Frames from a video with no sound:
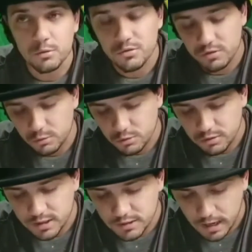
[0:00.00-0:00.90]
os,
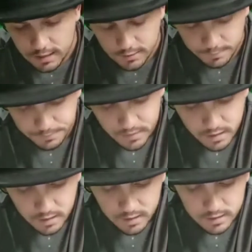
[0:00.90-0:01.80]
os rechaim,
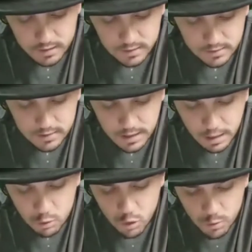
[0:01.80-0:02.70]

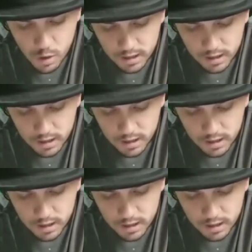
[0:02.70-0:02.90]
serão como